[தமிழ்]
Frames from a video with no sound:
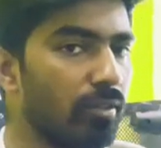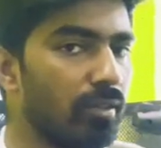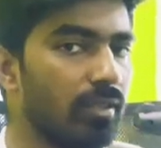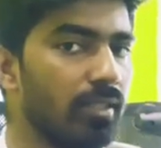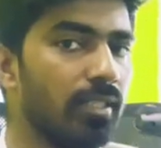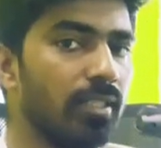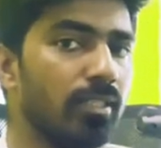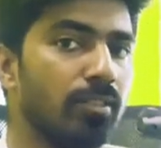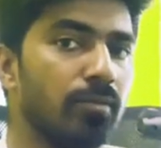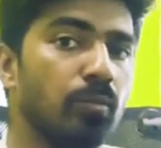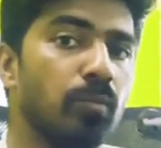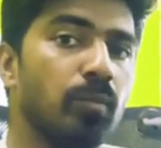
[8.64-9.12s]

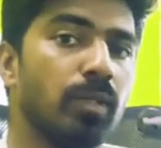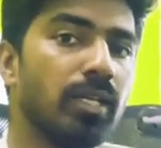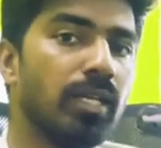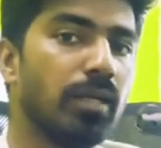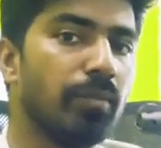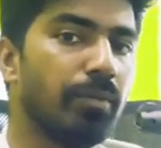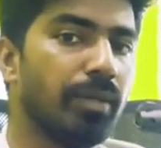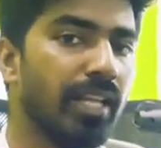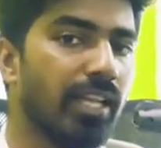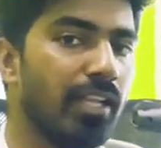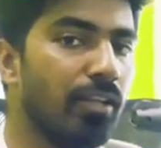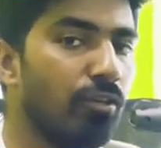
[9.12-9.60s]
வந்து
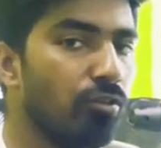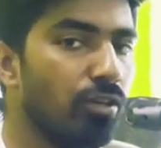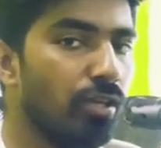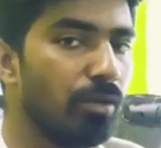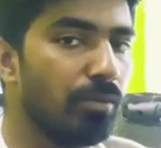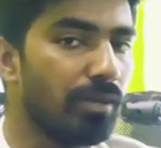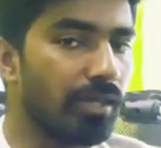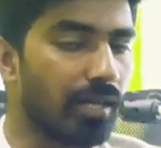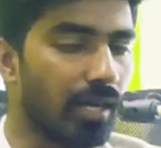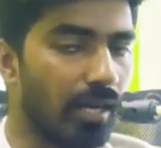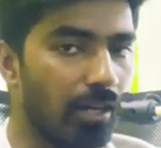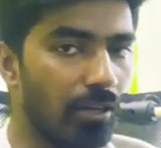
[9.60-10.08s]
மிகப்பெரிய
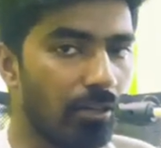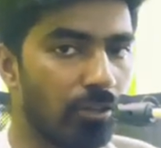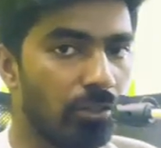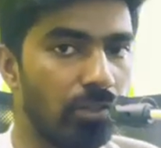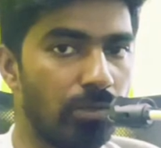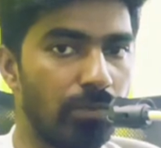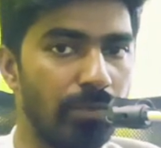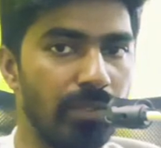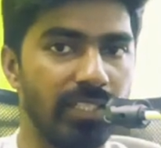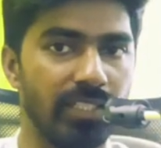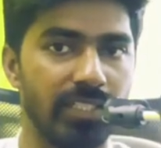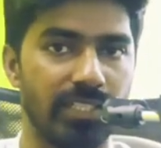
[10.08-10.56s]
யூடியூபர் ஆகணும்
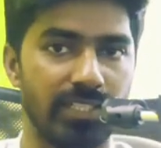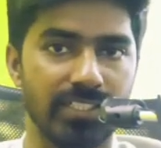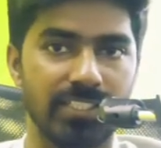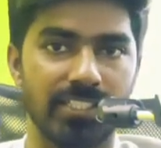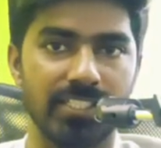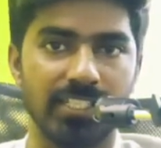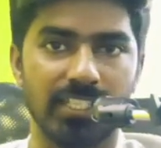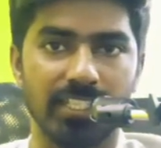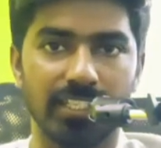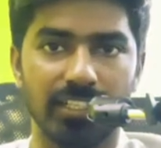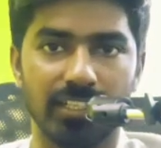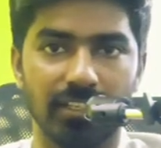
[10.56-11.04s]
அப்படின்னு
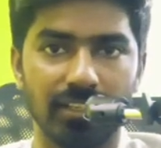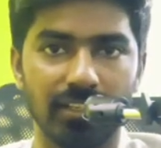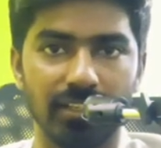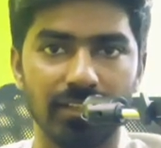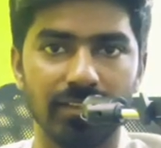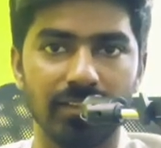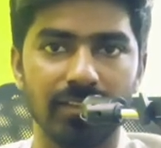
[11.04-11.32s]
நினச்சிங்கன்னா